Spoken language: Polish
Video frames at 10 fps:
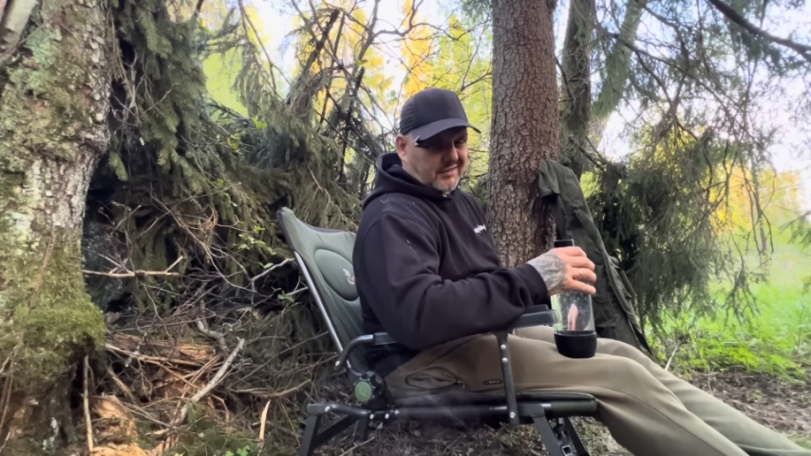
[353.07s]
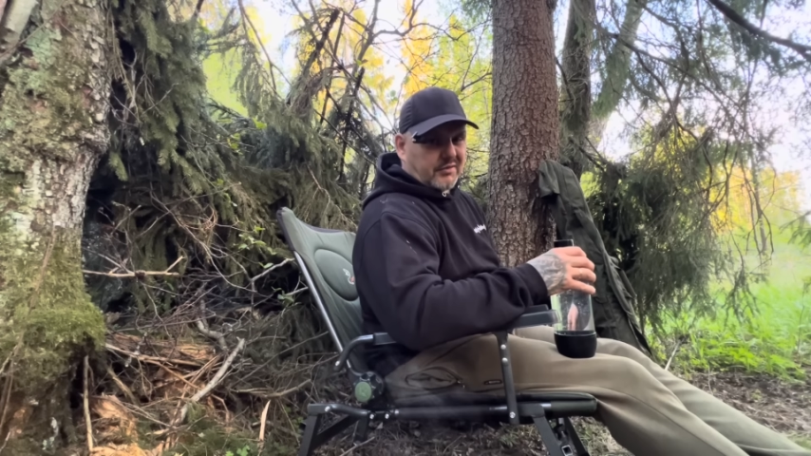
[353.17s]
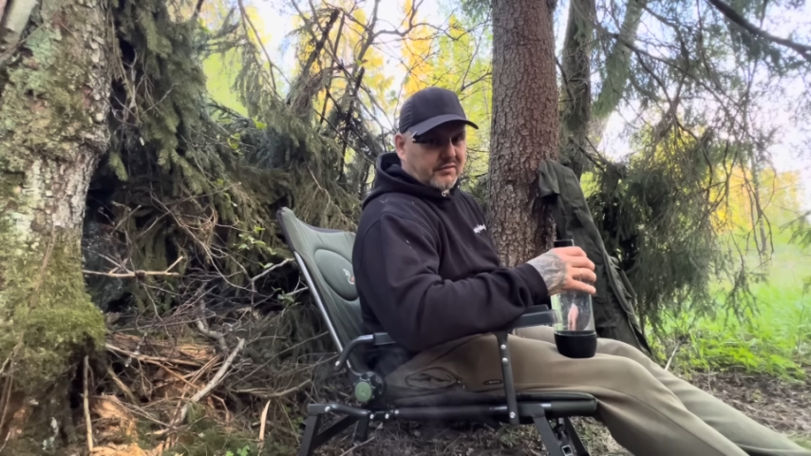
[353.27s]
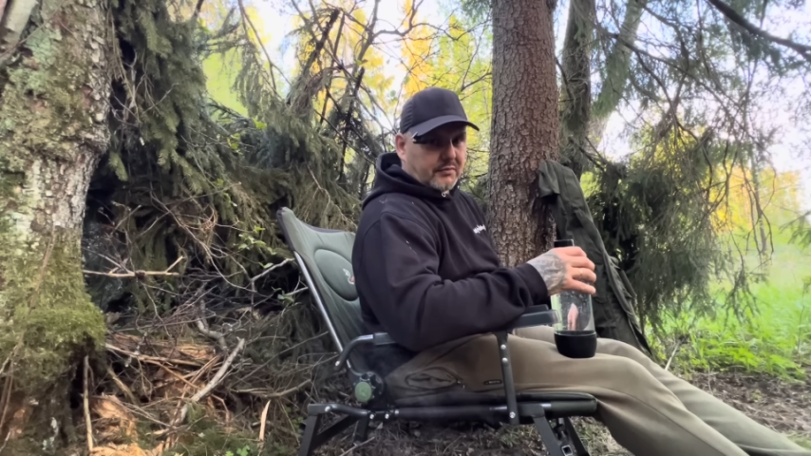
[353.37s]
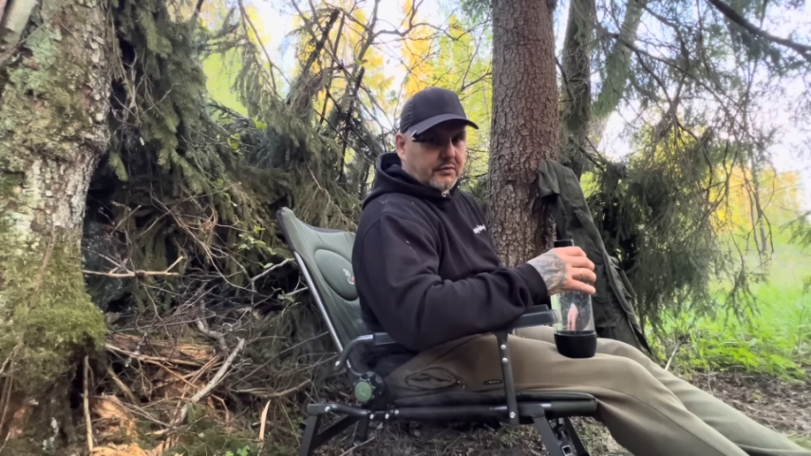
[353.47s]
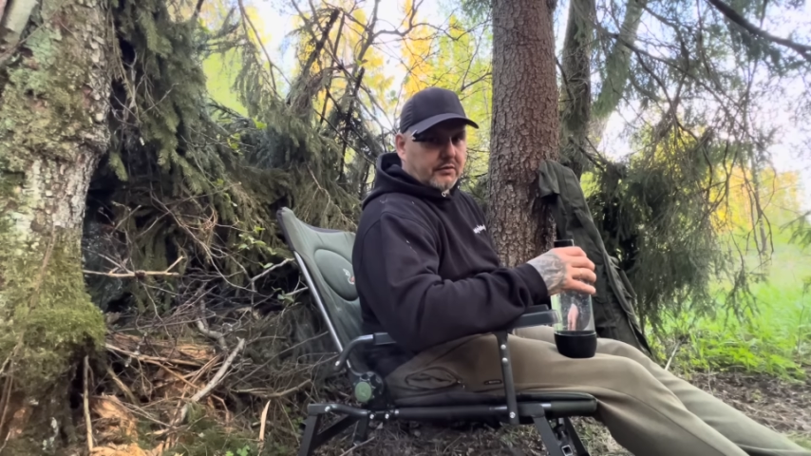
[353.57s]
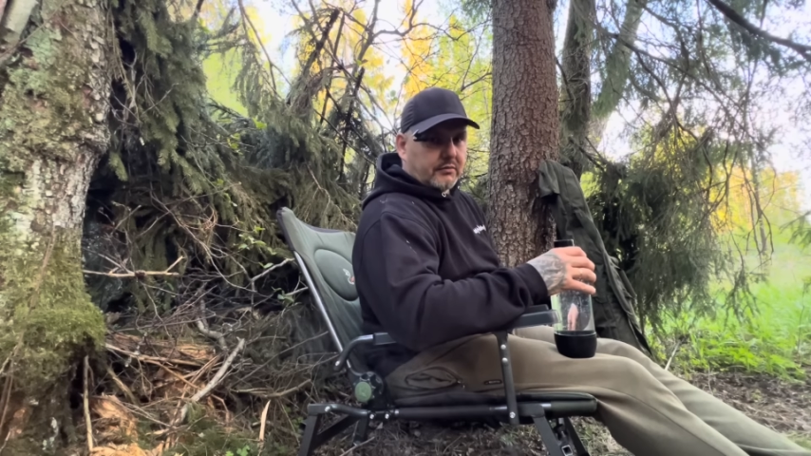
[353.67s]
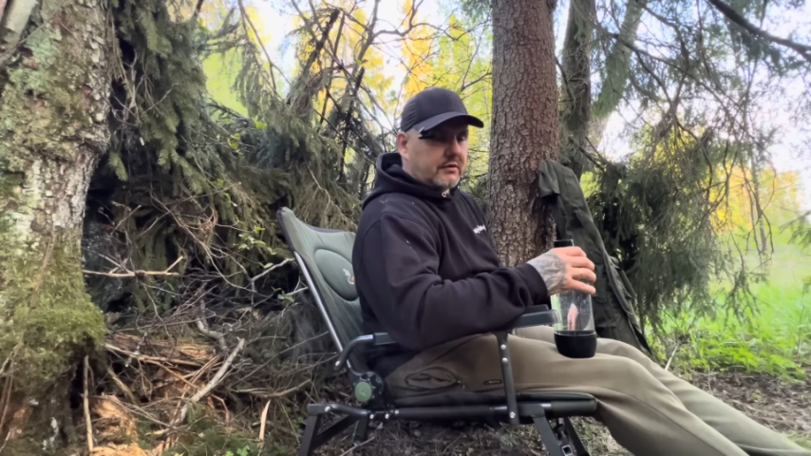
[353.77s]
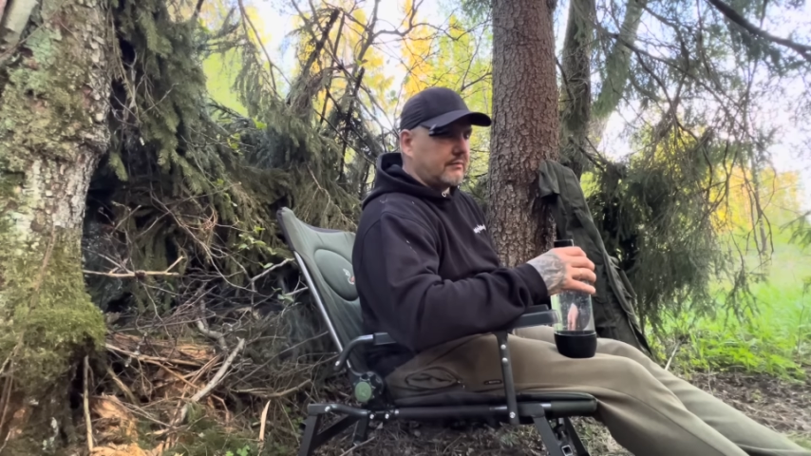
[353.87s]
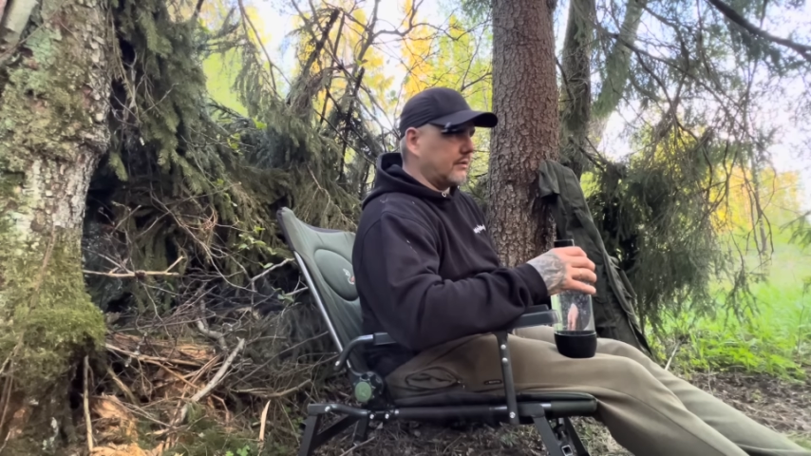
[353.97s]

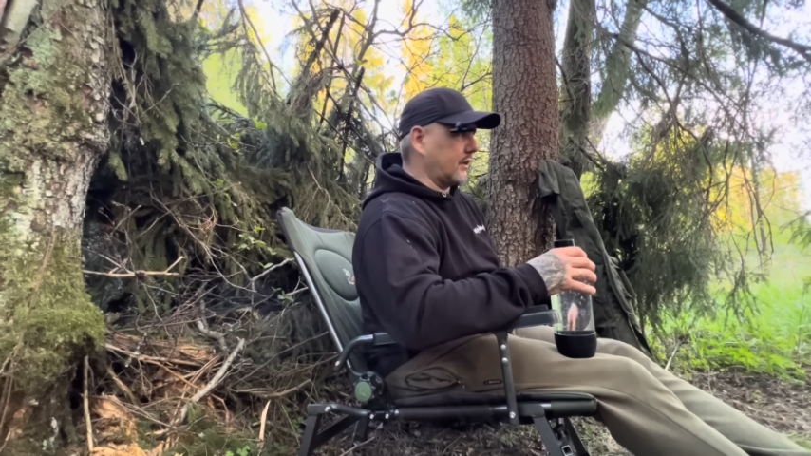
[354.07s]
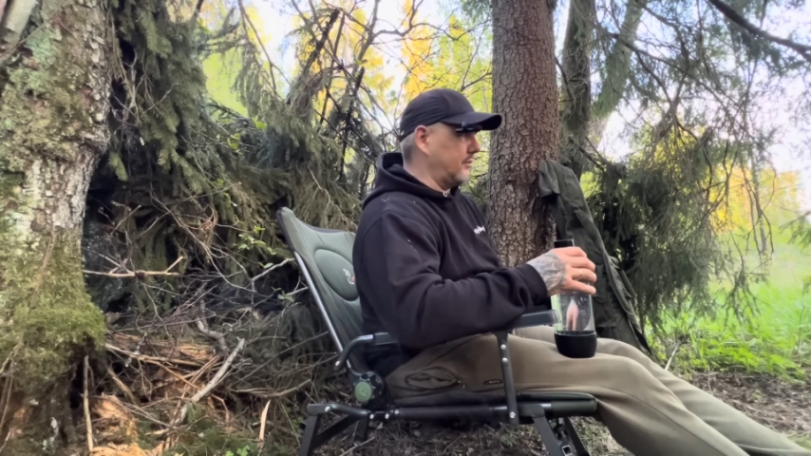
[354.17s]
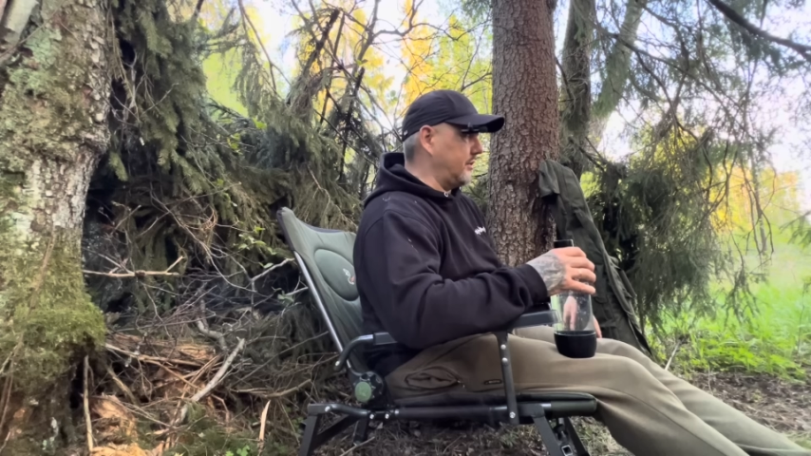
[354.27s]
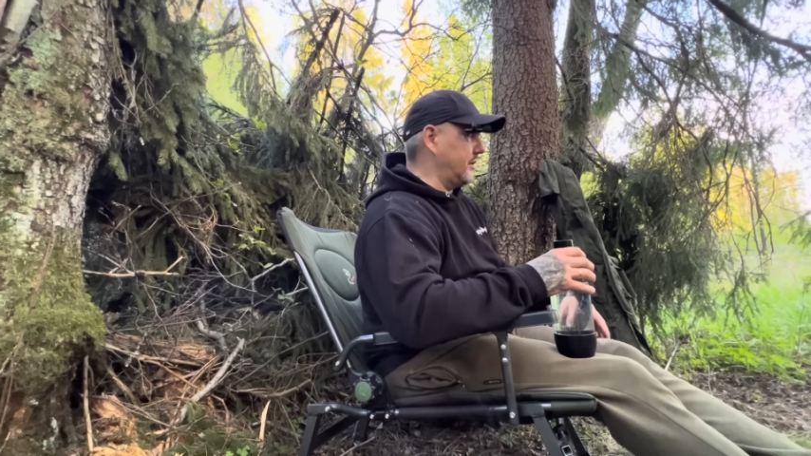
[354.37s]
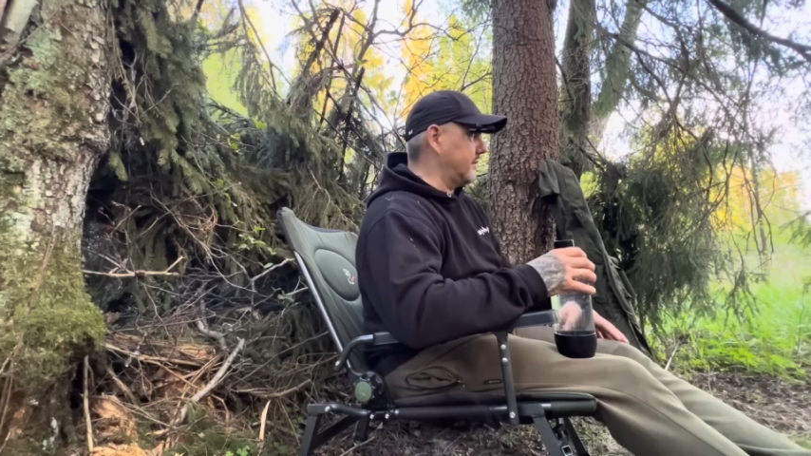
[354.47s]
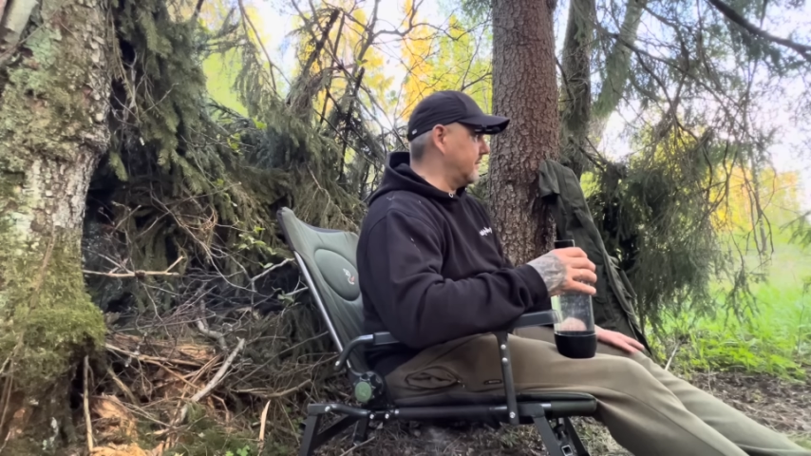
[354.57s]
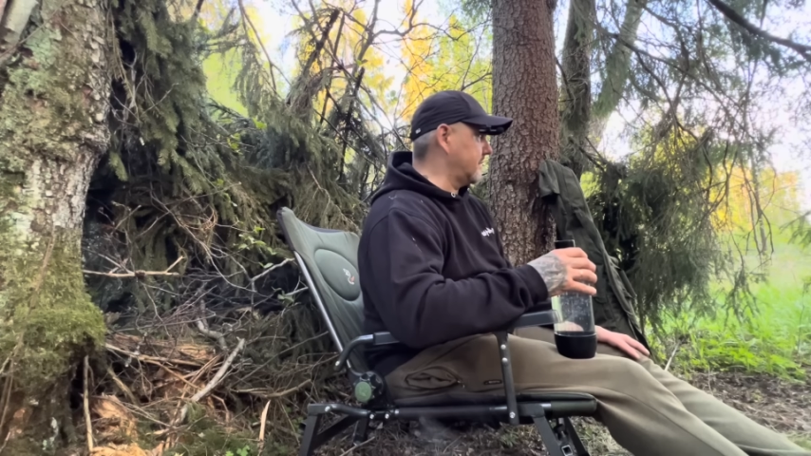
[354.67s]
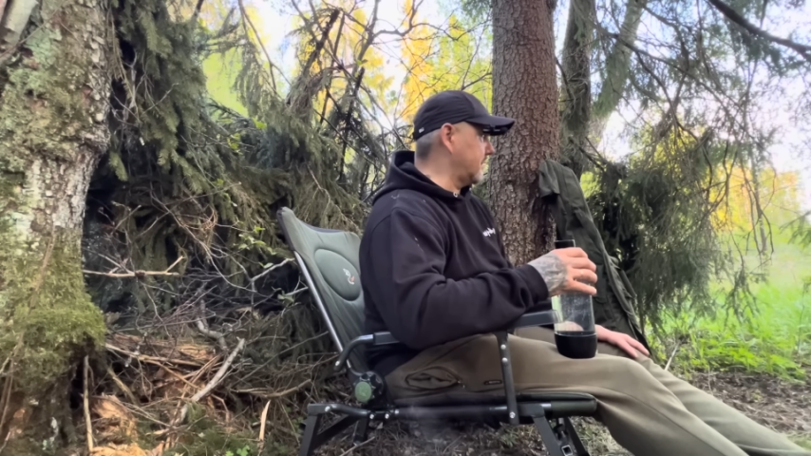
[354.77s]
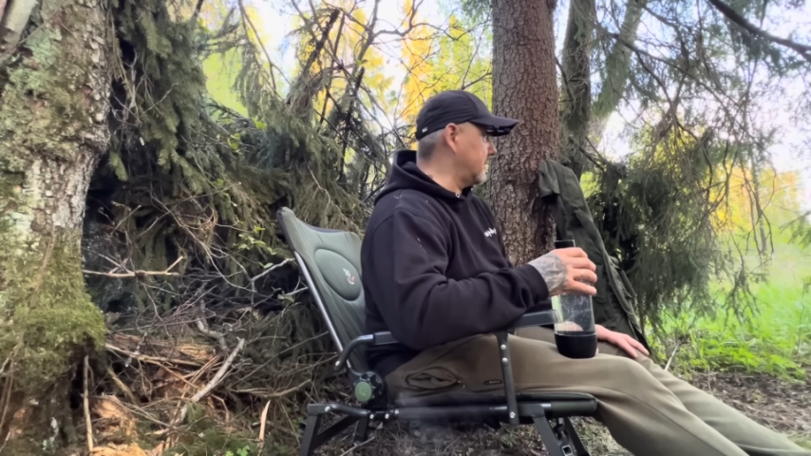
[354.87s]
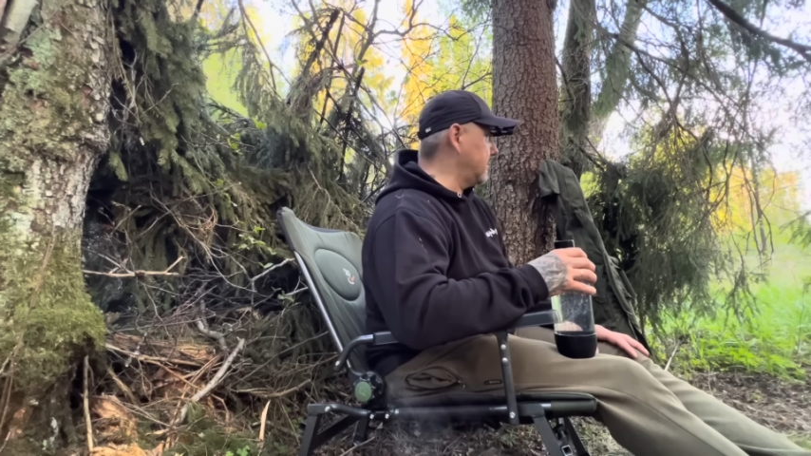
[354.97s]
najprawdopodobniej spotka mnie nie
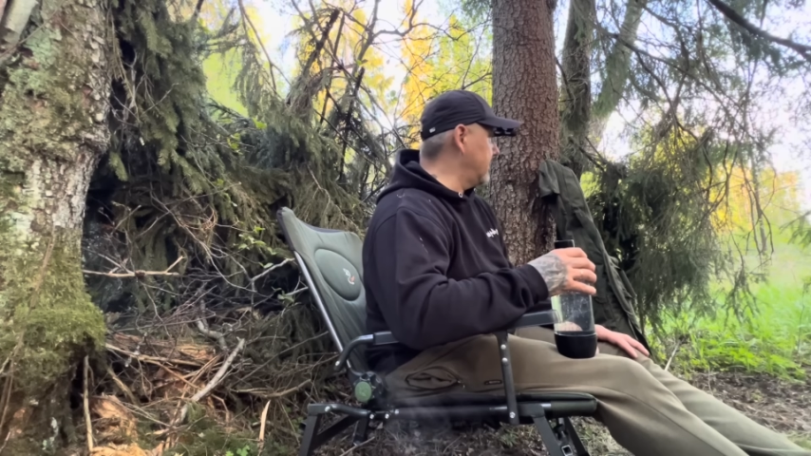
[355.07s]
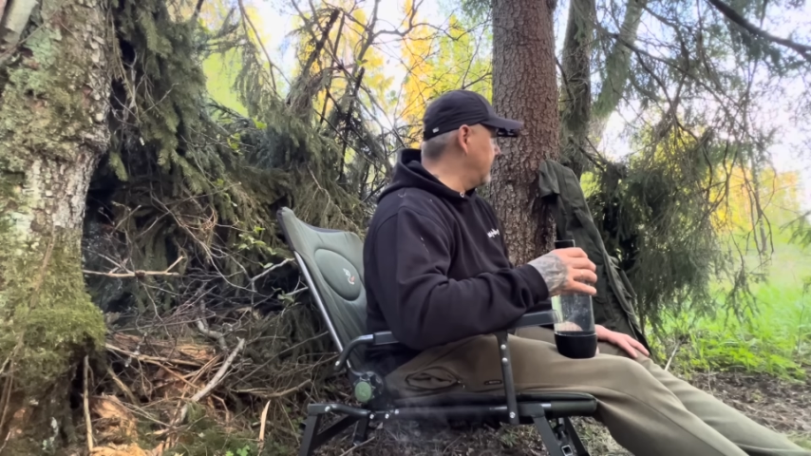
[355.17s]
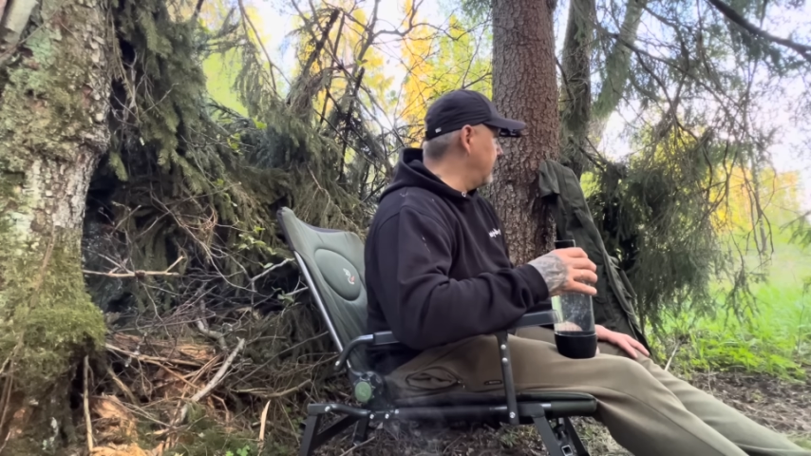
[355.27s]
jeden zaczep.